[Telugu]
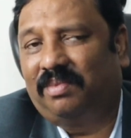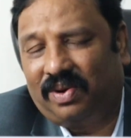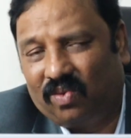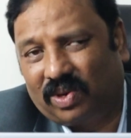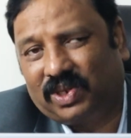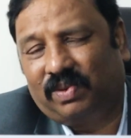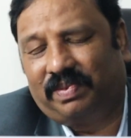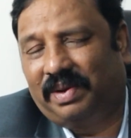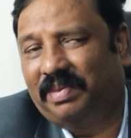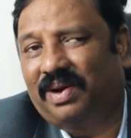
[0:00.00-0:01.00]
మన
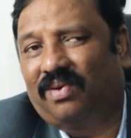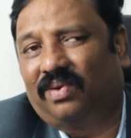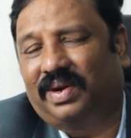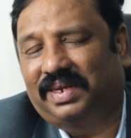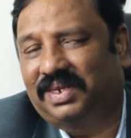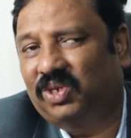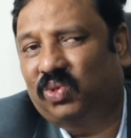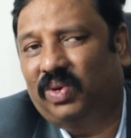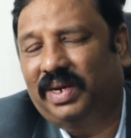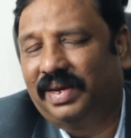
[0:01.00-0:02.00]
వాట్సాప్ టీమ్ని కాంటాక్ట్
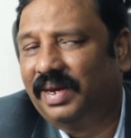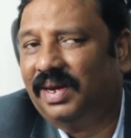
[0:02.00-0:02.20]
చేసుకొని